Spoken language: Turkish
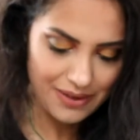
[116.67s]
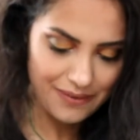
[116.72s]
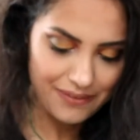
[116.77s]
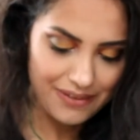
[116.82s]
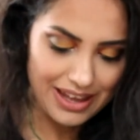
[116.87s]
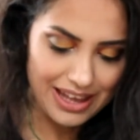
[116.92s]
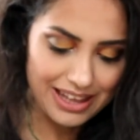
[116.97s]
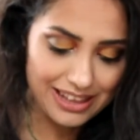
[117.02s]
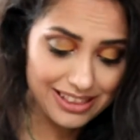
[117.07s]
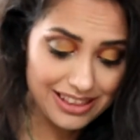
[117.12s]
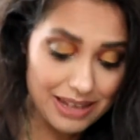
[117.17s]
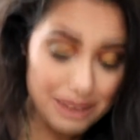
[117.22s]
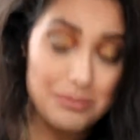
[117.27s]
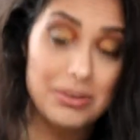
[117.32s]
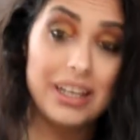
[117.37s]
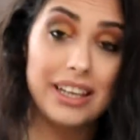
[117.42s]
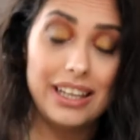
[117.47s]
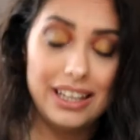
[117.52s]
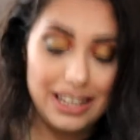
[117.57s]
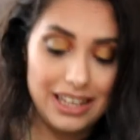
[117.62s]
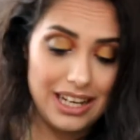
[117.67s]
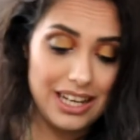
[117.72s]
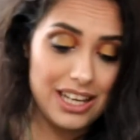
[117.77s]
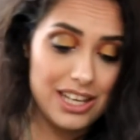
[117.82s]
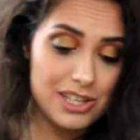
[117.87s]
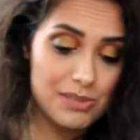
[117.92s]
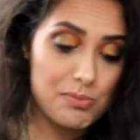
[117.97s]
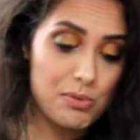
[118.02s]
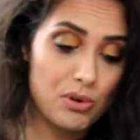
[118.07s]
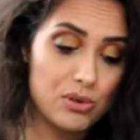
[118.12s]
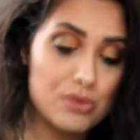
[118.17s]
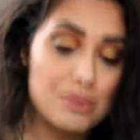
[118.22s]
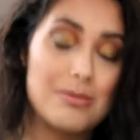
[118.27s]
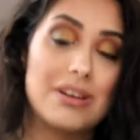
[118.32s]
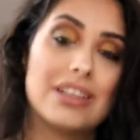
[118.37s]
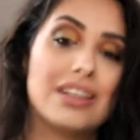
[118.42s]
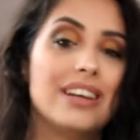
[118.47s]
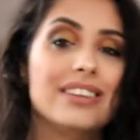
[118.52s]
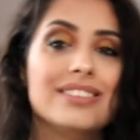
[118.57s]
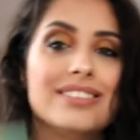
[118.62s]
Ve temayı yine hiç
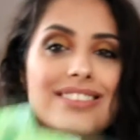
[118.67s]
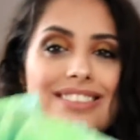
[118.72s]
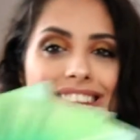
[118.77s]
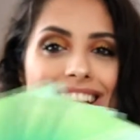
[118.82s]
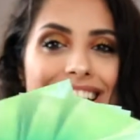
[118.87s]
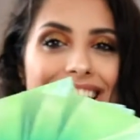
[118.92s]
bozmadan